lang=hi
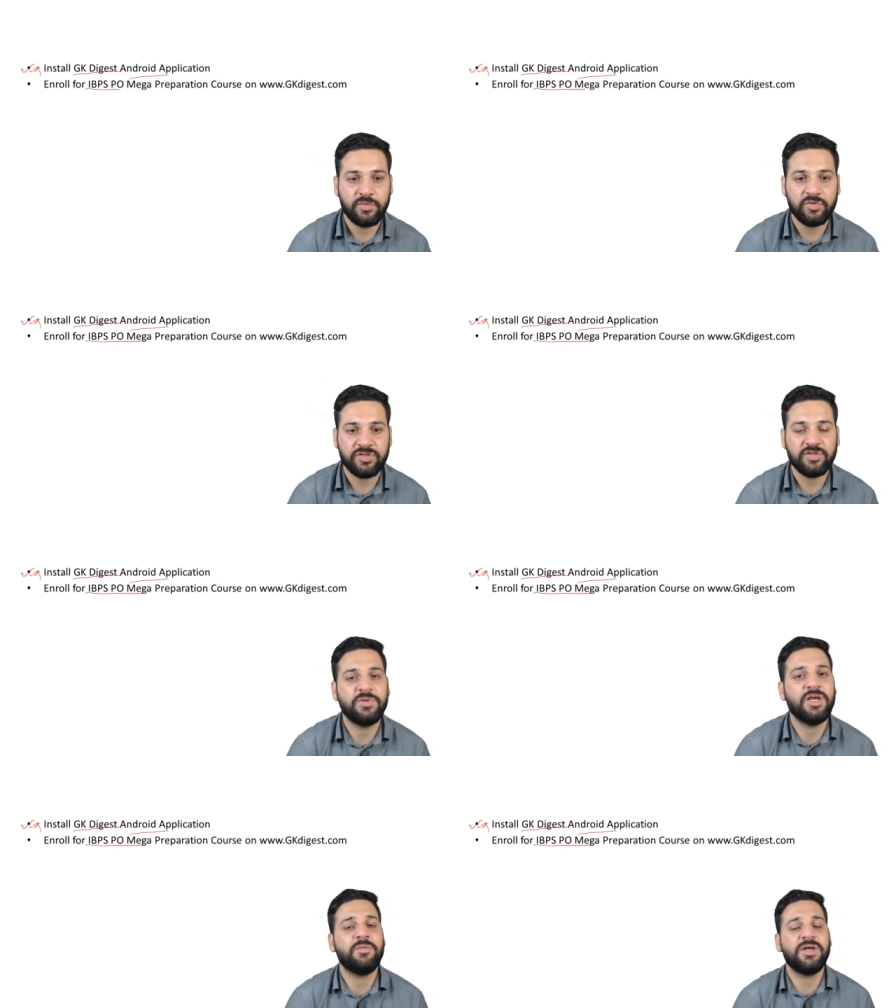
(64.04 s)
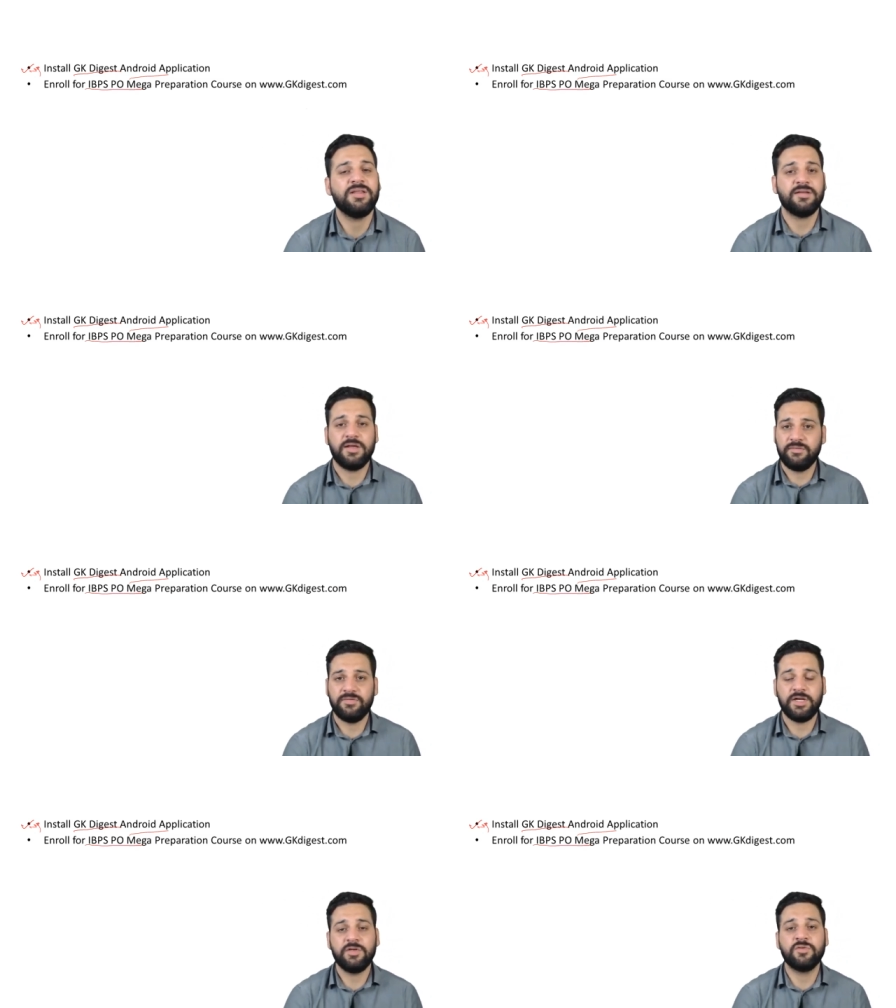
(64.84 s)
कोर्स इसमें हमारी सारी
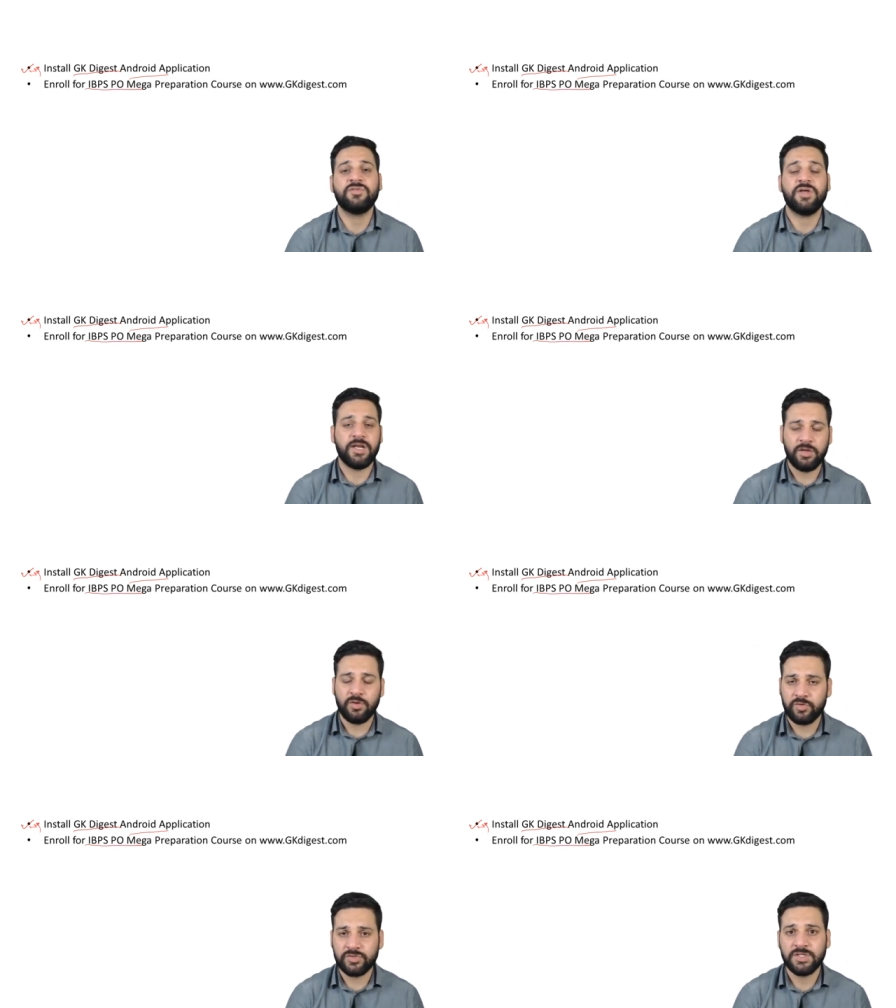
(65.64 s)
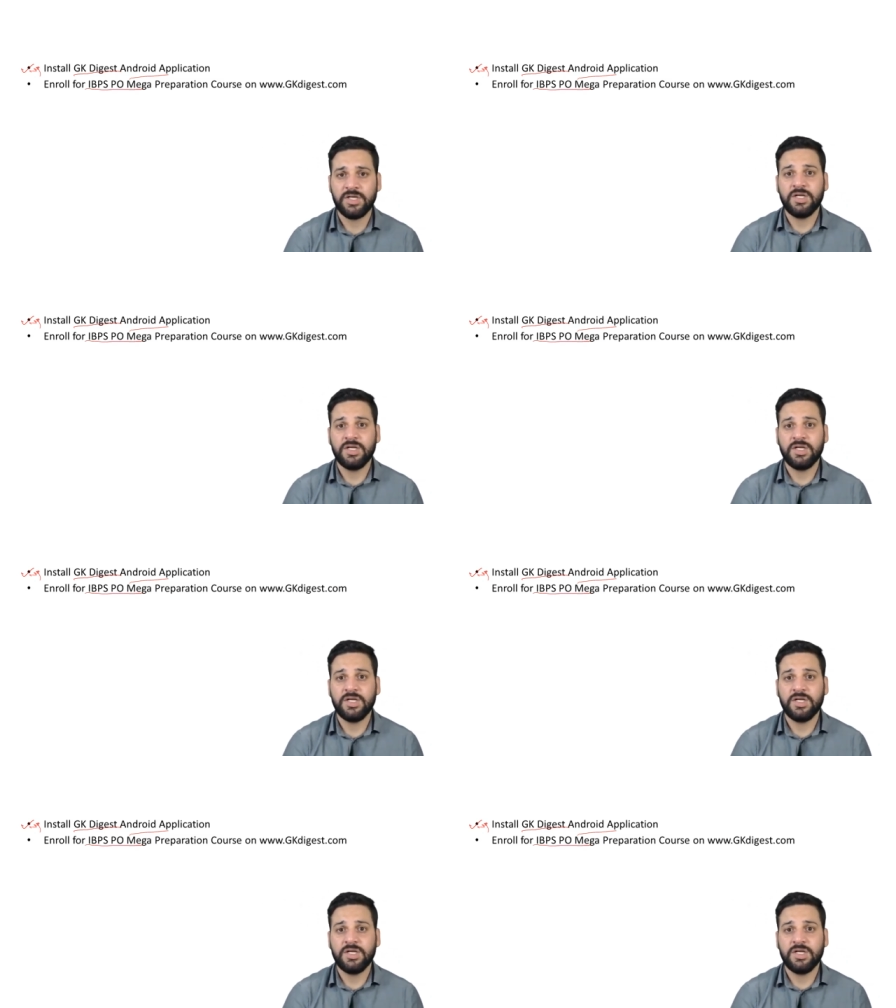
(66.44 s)
वीडियो सारे नोट्स